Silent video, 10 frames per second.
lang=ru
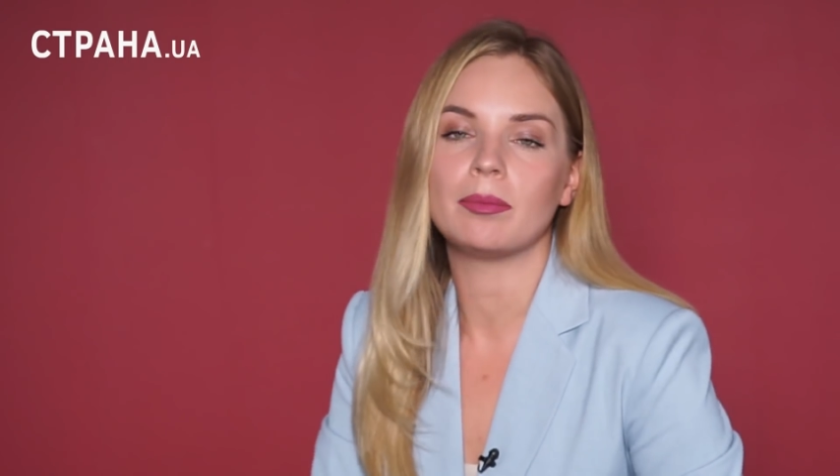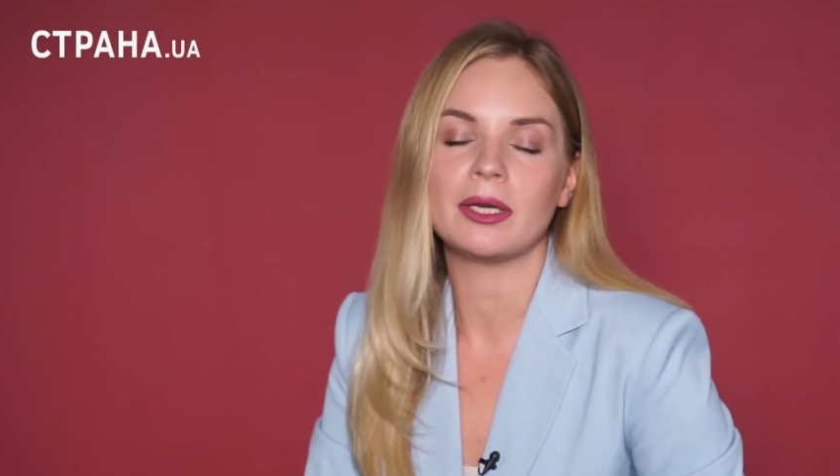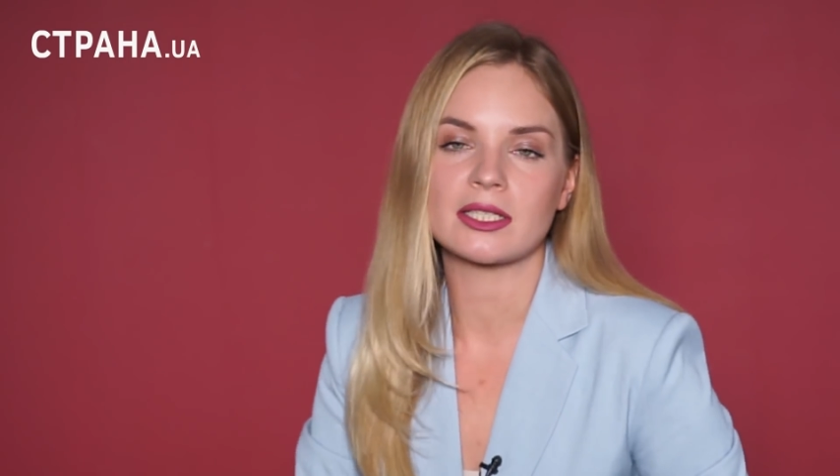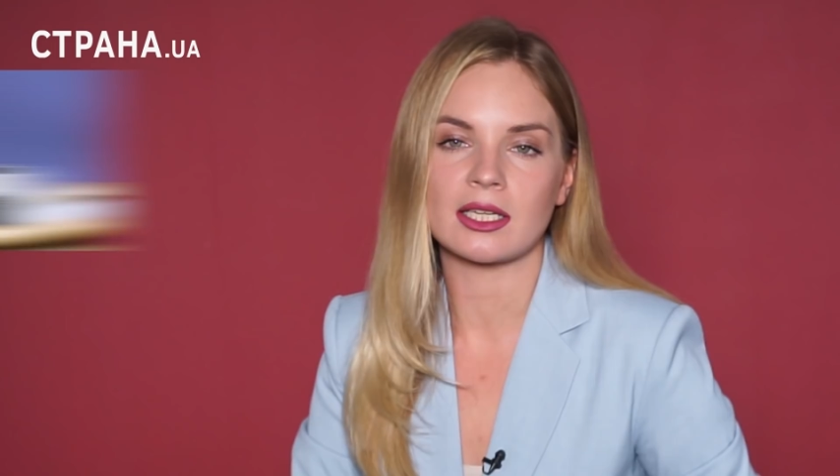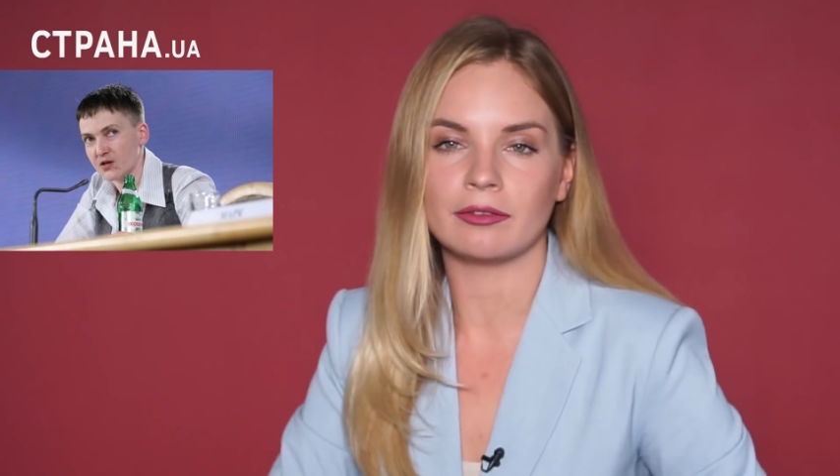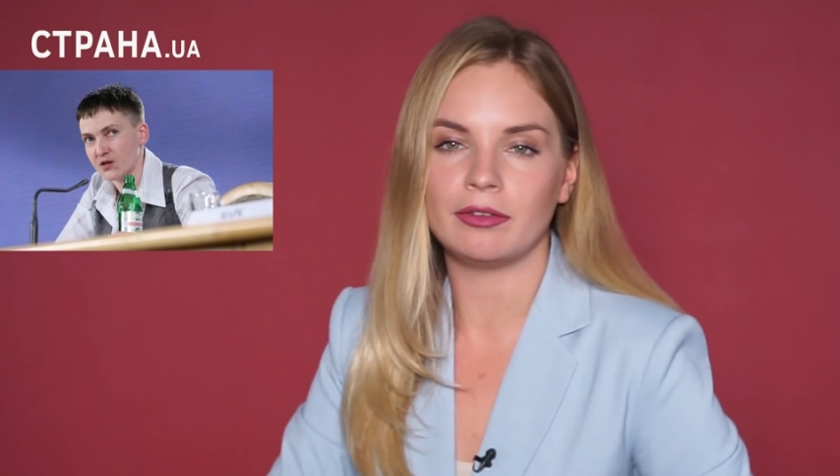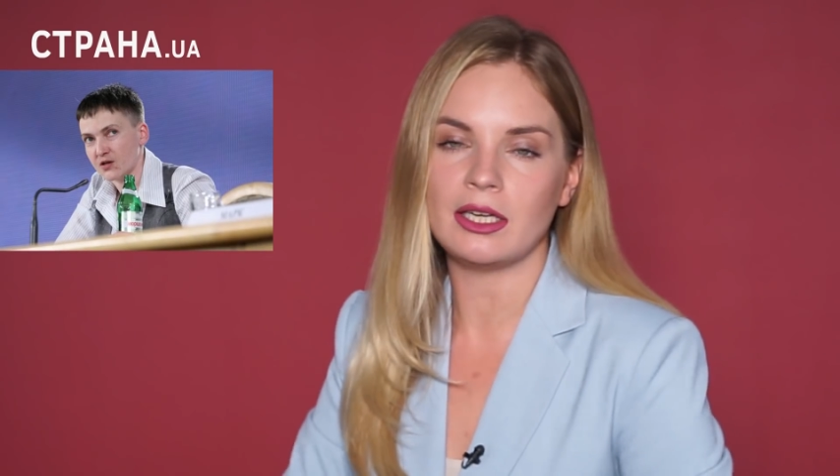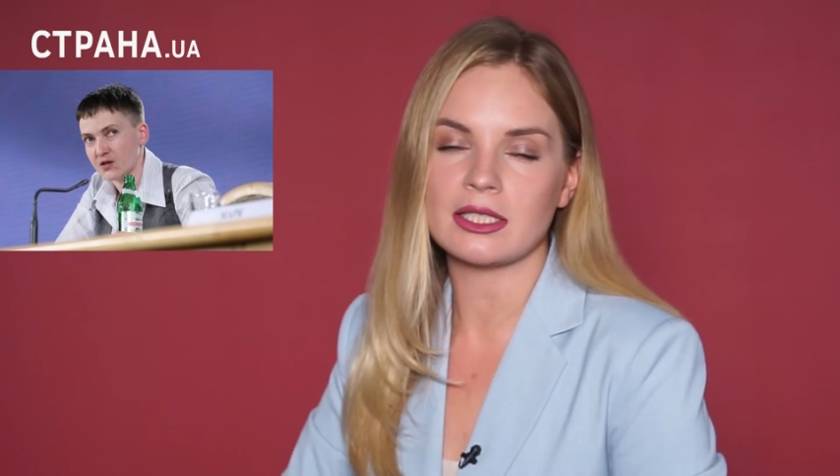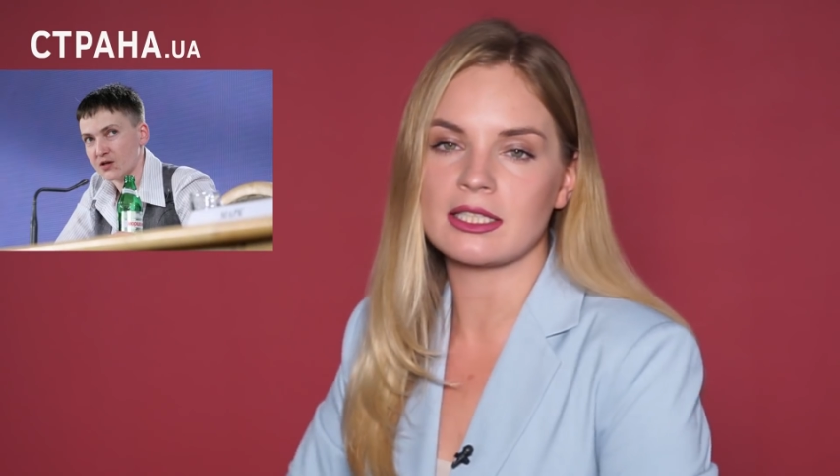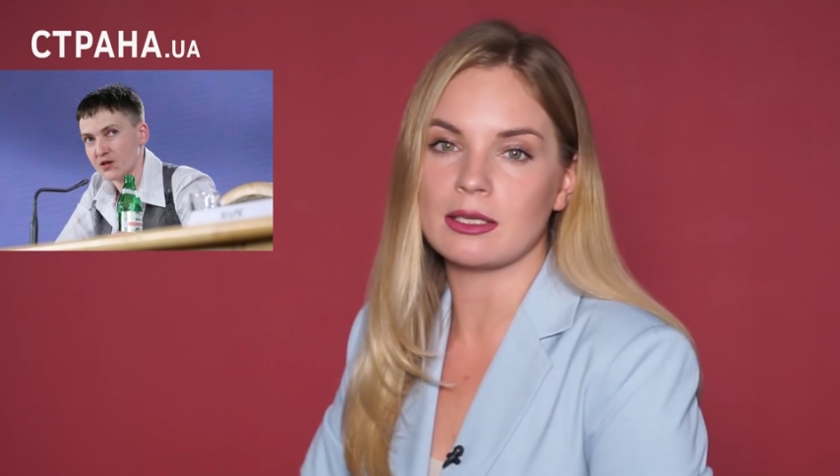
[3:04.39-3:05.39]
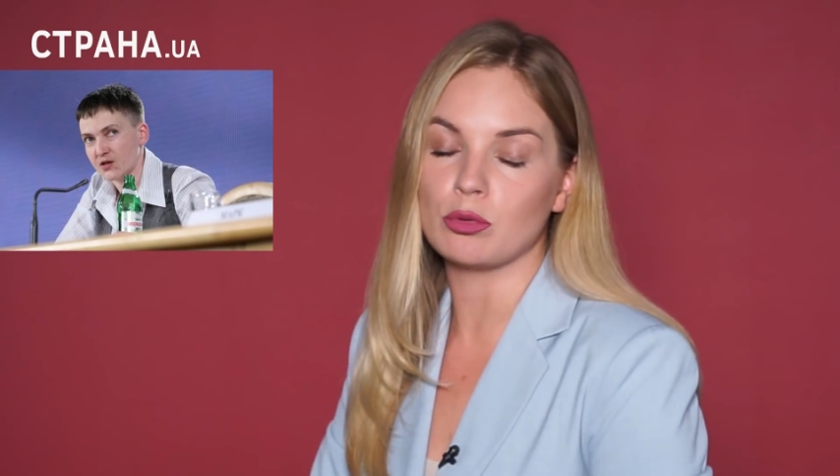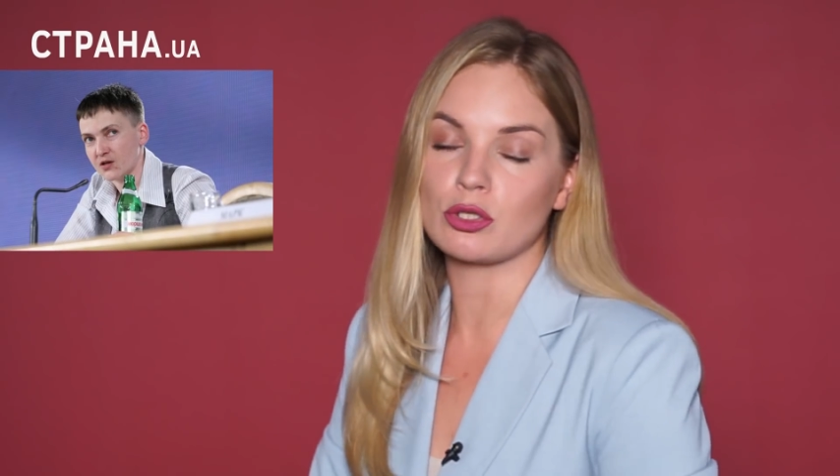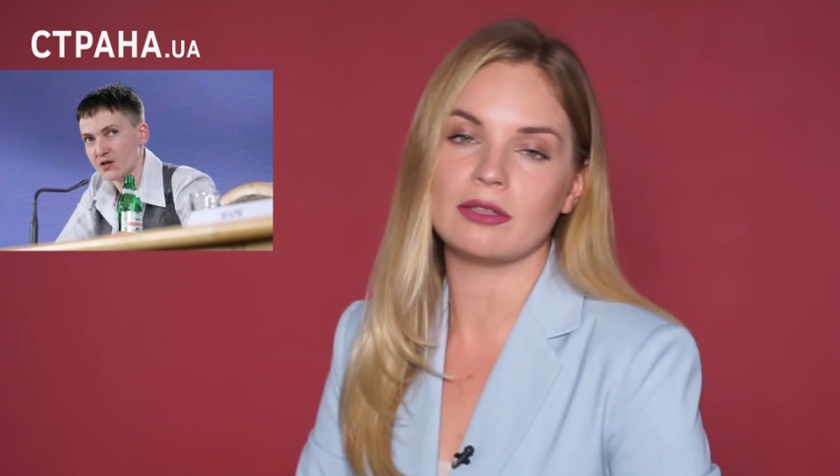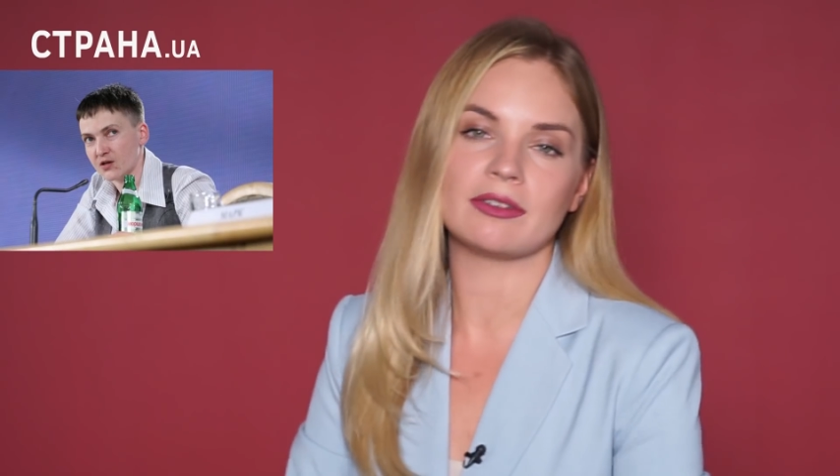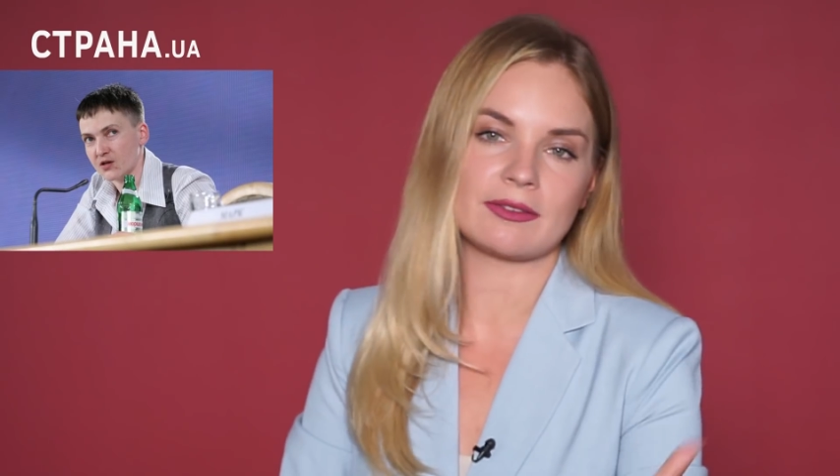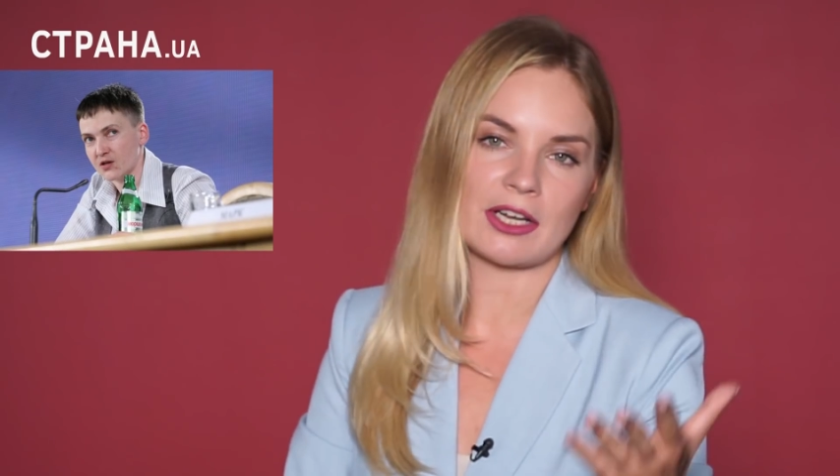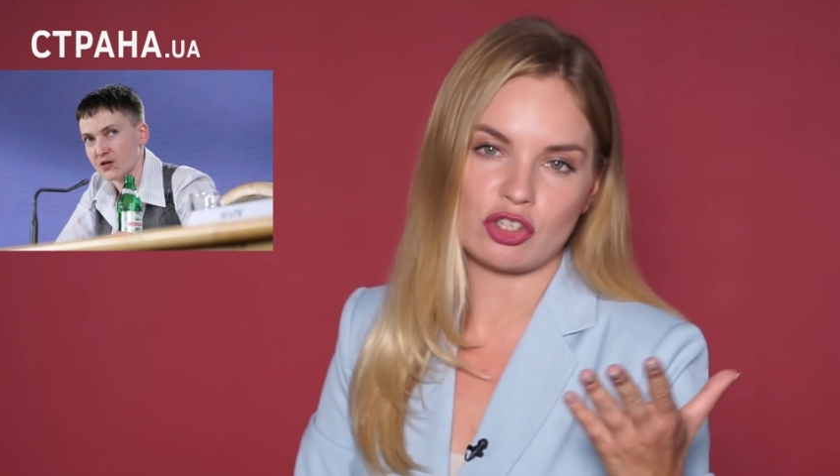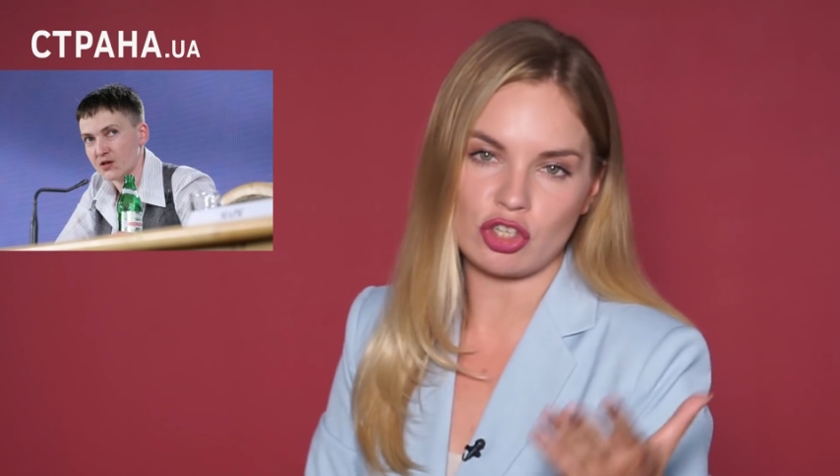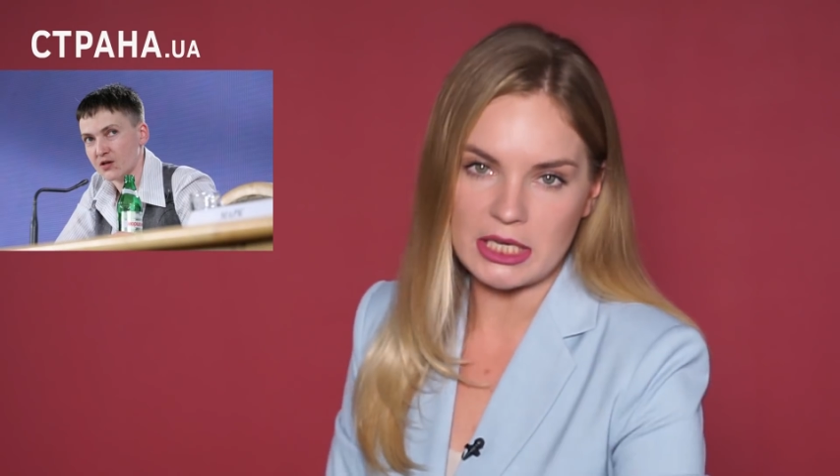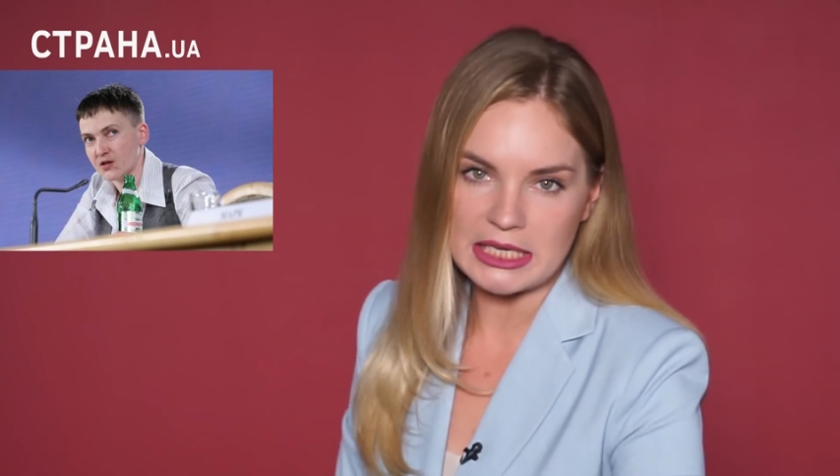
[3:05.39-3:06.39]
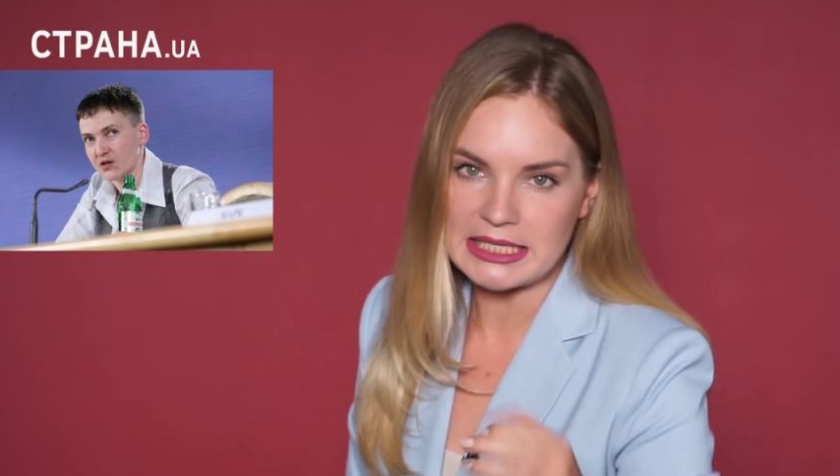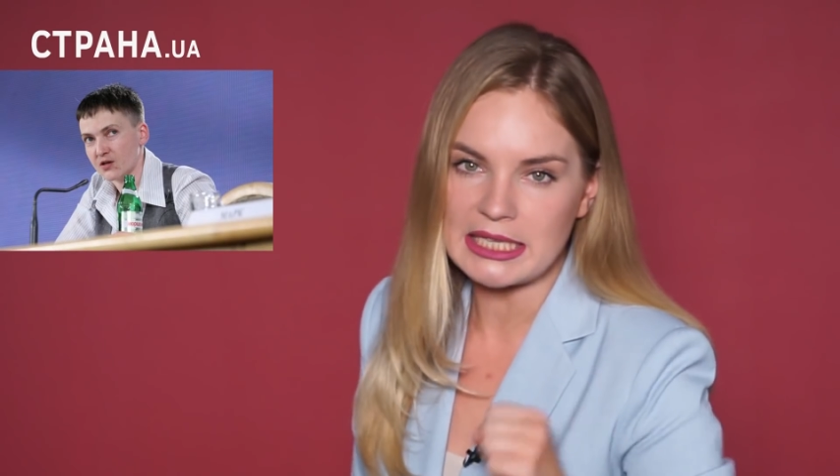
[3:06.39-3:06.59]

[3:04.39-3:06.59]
пресс-конференции после возвращения